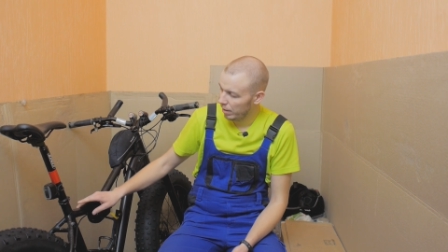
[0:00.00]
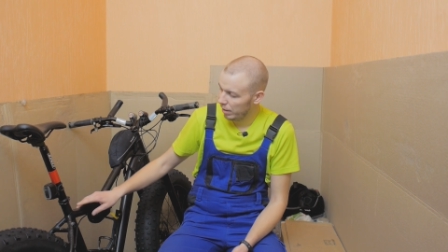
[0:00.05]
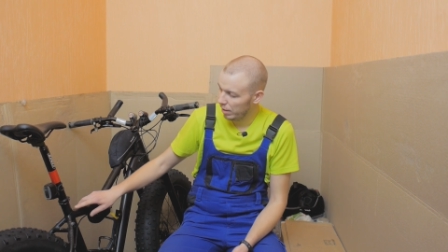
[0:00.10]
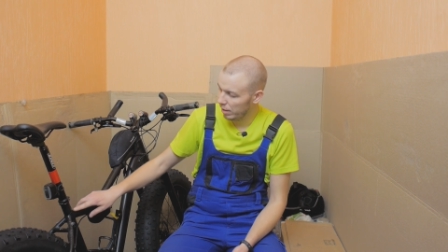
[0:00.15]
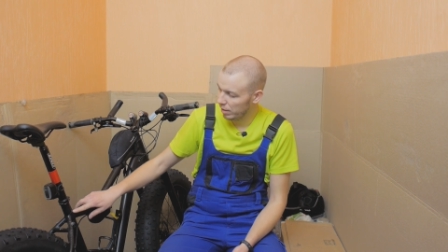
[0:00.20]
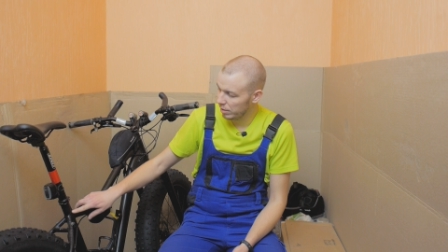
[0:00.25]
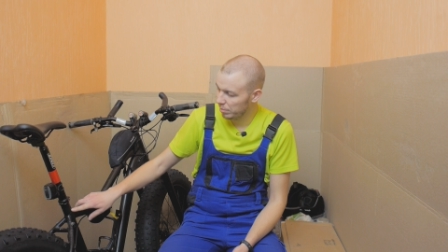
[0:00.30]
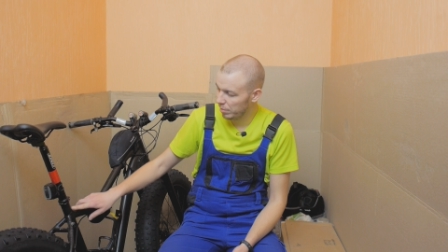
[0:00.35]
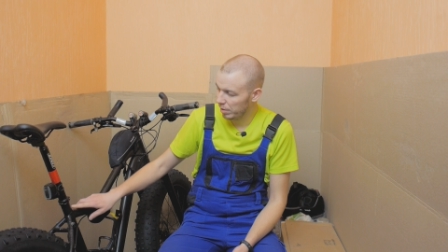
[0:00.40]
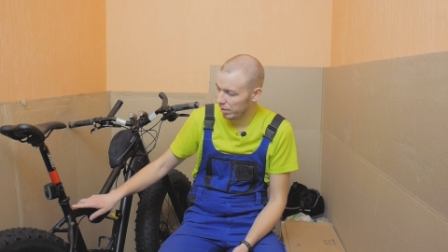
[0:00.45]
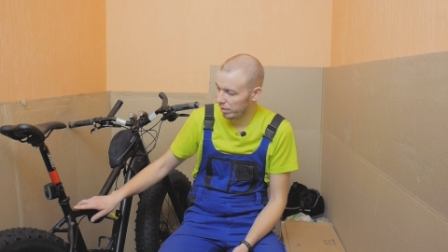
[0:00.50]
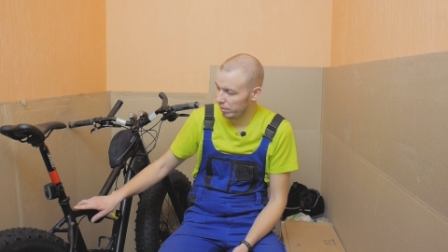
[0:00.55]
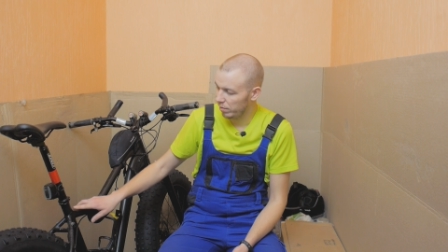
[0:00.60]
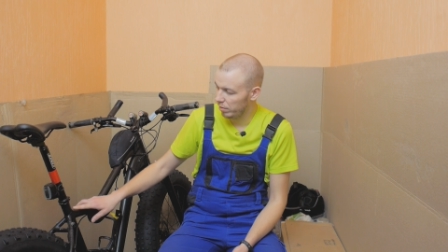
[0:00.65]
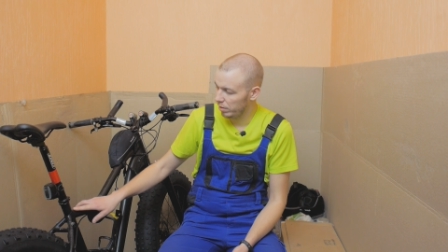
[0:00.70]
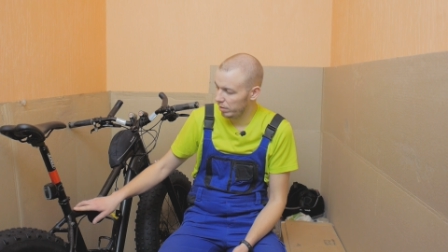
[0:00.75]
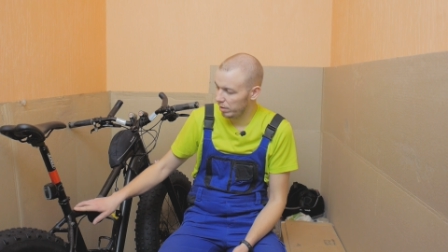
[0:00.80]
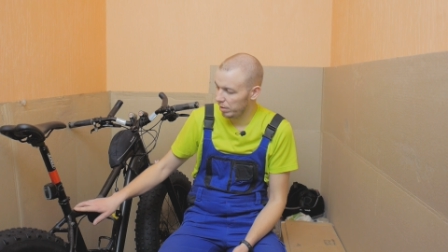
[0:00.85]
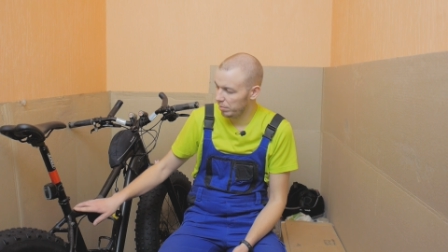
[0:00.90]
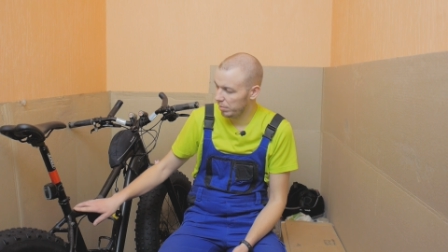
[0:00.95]
я
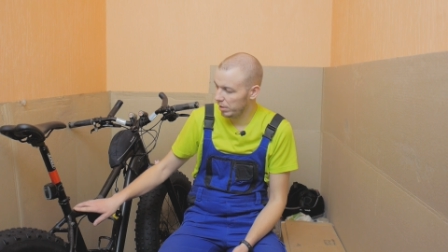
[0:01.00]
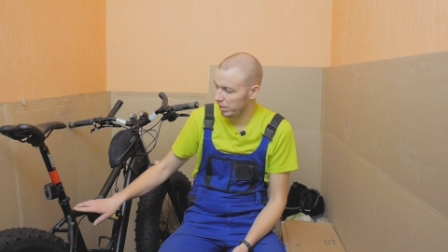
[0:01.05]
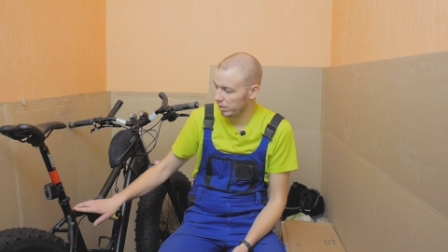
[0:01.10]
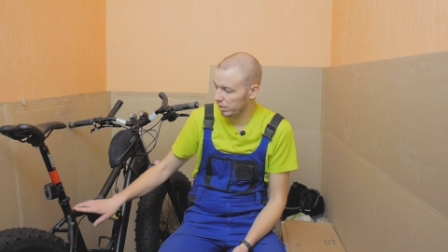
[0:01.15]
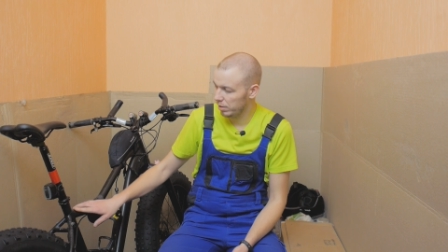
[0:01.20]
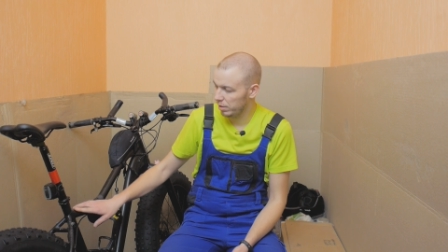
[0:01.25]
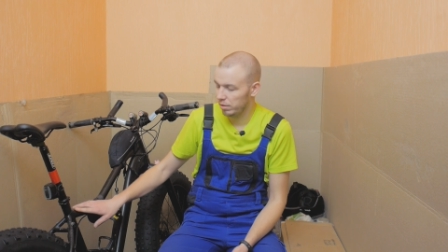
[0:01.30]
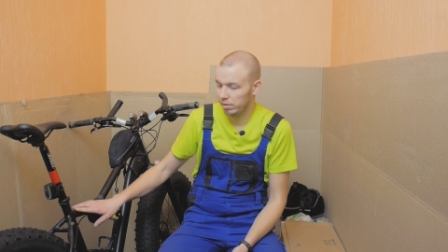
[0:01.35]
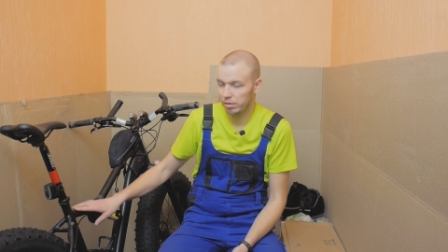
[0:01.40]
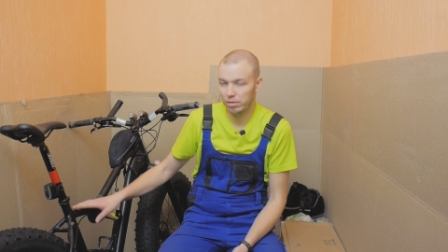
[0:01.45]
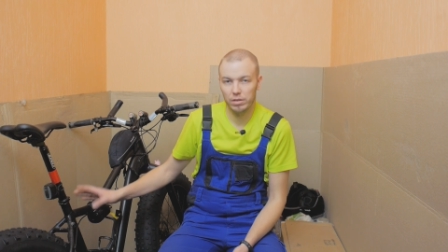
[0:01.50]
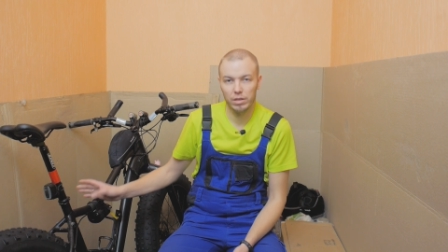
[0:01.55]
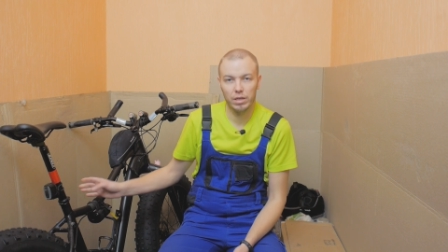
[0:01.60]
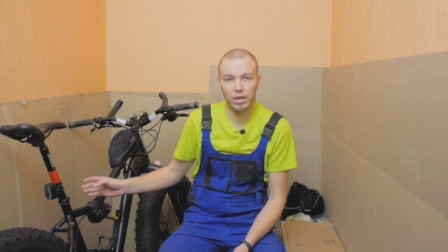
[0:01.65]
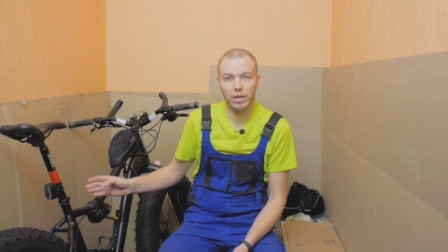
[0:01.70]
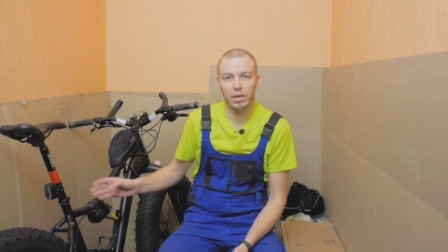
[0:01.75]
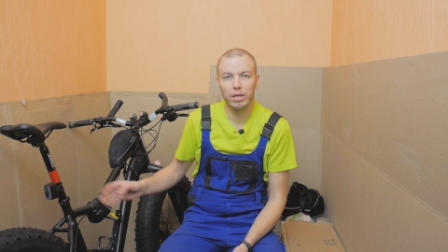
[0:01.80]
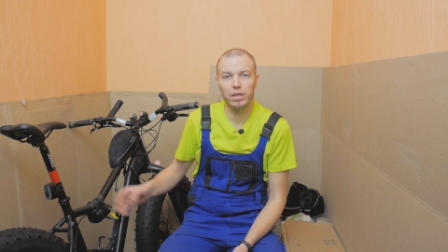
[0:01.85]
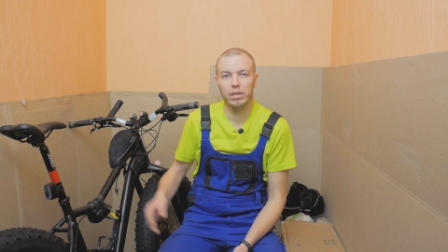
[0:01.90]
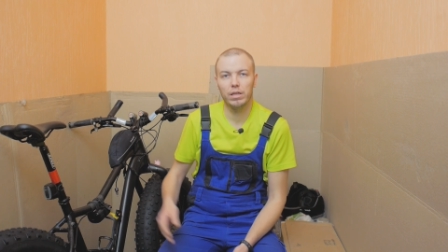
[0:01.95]
осматривал это место,
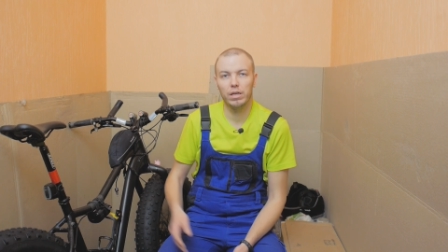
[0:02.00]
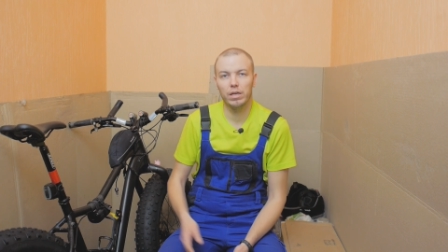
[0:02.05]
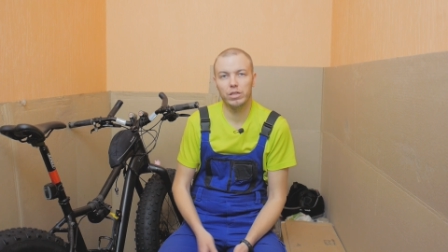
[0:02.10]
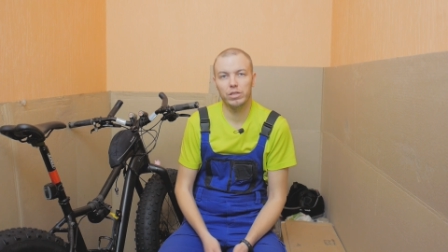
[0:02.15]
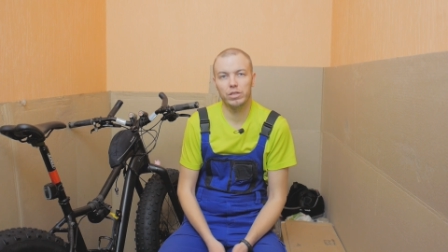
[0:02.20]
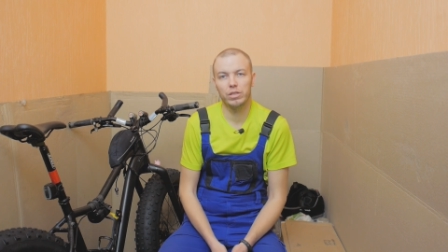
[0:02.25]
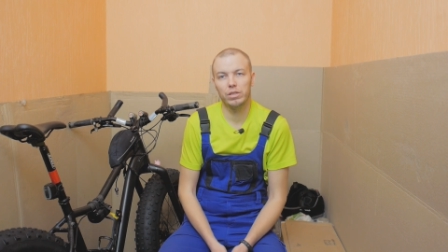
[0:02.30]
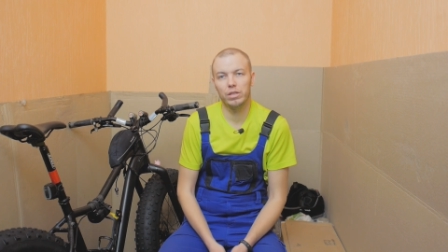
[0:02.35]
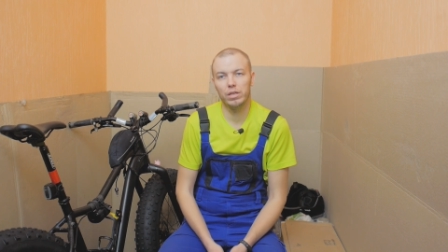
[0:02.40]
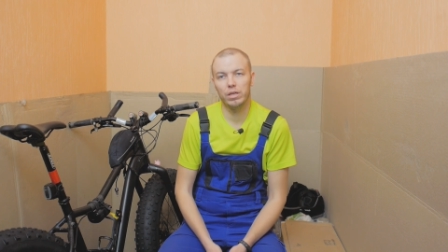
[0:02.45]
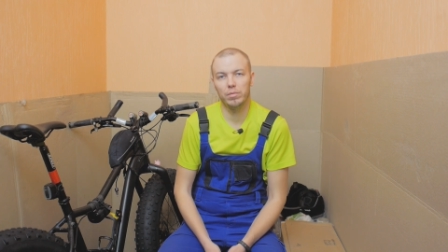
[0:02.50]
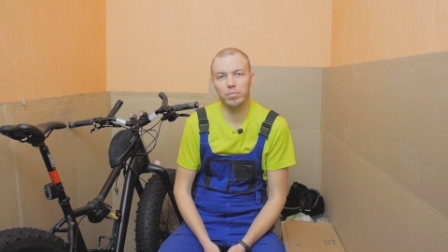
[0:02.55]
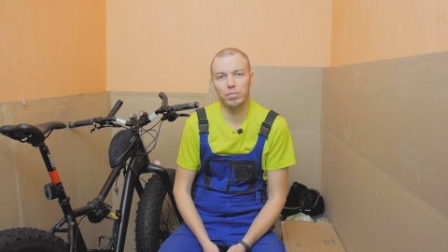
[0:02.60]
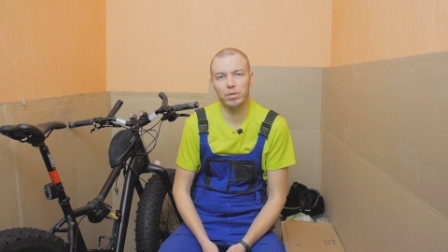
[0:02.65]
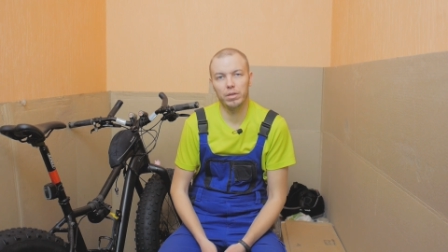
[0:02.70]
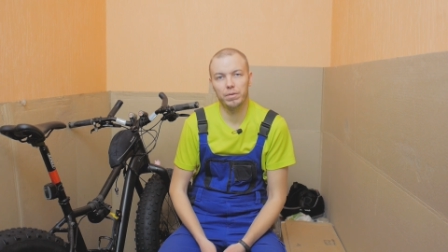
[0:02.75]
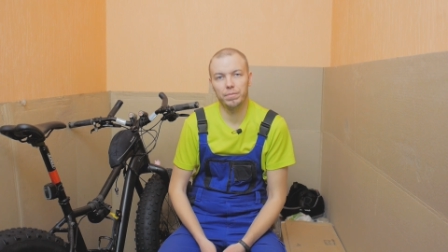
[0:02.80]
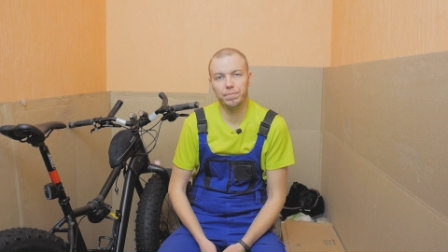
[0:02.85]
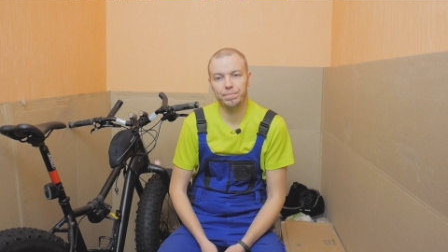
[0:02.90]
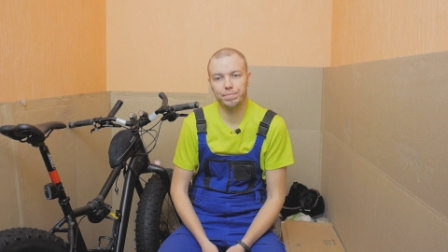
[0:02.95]
никаких трещин не
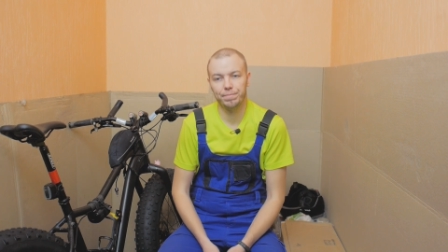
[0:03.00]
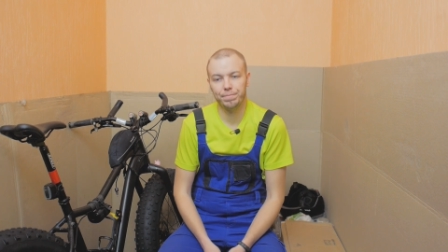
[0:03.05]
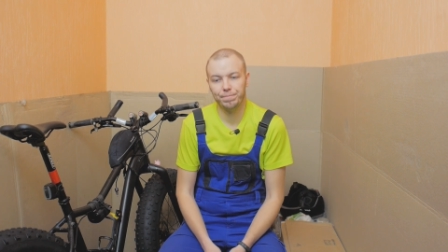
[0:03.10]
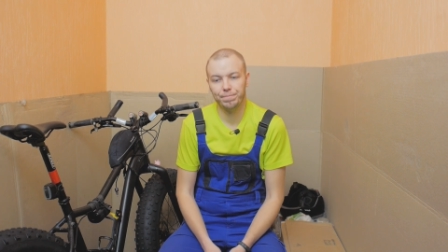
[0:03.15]
было.